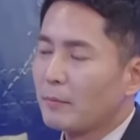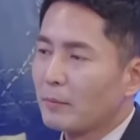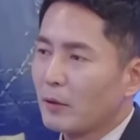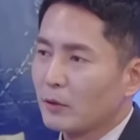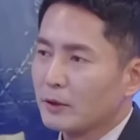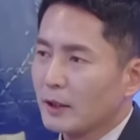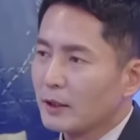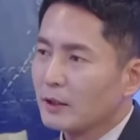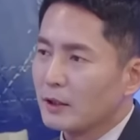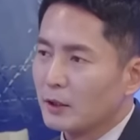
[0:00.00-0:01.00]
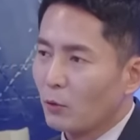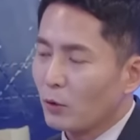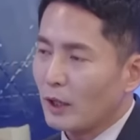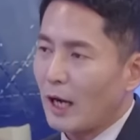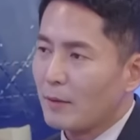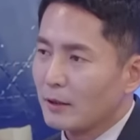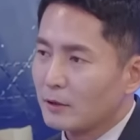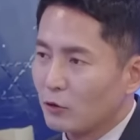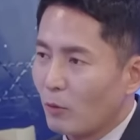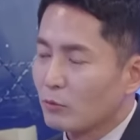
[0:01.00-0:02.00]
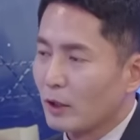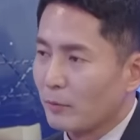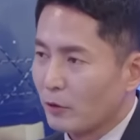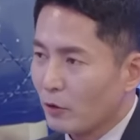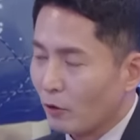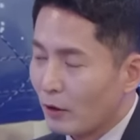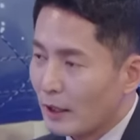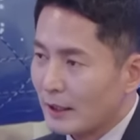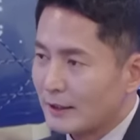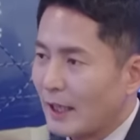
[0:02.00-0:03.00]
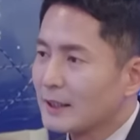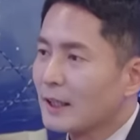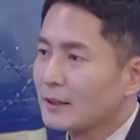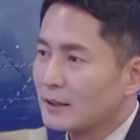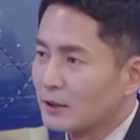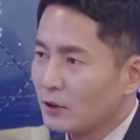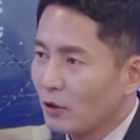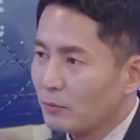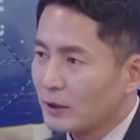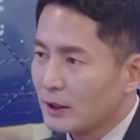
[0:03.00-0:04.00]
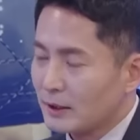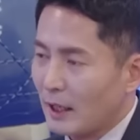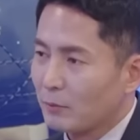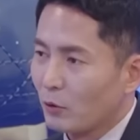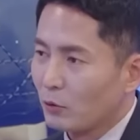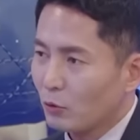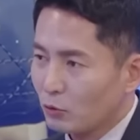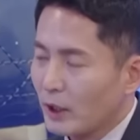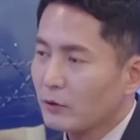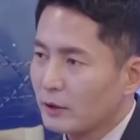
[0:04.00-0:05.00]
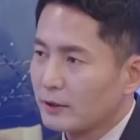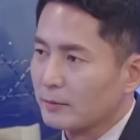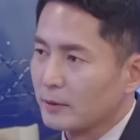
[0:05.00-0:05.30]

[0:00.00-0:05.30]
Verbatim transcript: 300만 원짜리 디올 가방을 선물하면서 자기가 직접 음. 이 장면도 촬영을